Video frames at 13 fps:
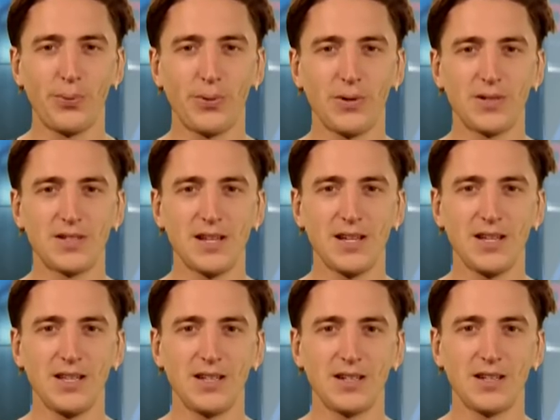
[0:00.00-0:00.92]
äh,
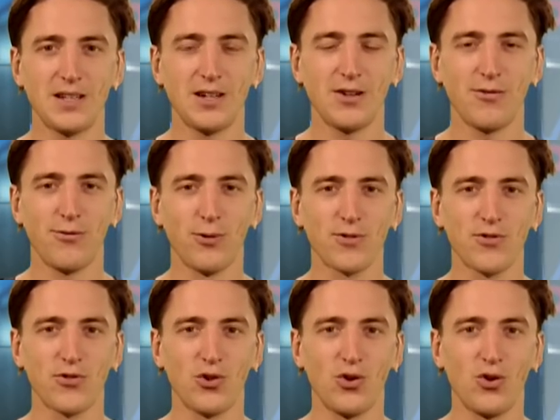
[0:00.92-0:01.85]
der in der
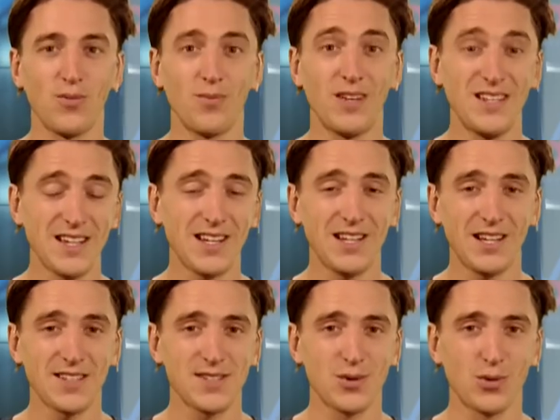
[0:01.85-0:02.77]
Vorsaison in der
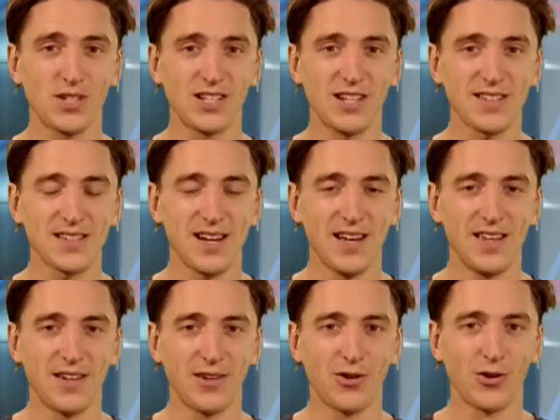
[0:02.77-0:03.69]
Relegation die Klasse
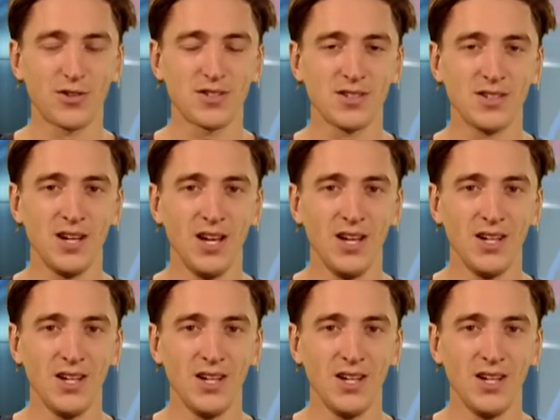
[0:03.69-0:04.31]
halten konnte